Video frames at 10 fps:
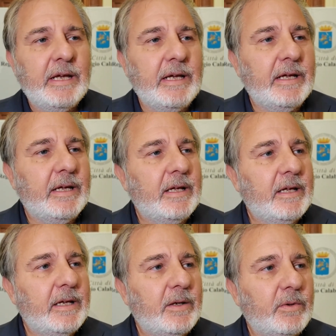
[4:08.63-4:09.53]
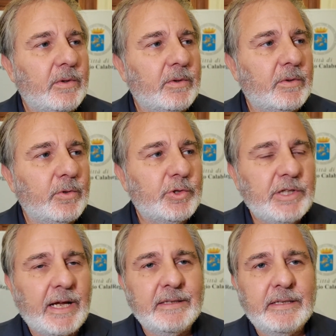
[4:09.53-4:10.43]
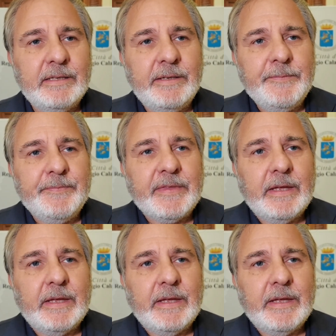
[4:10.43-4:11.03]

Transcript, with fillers: eh, lo, lo conosciate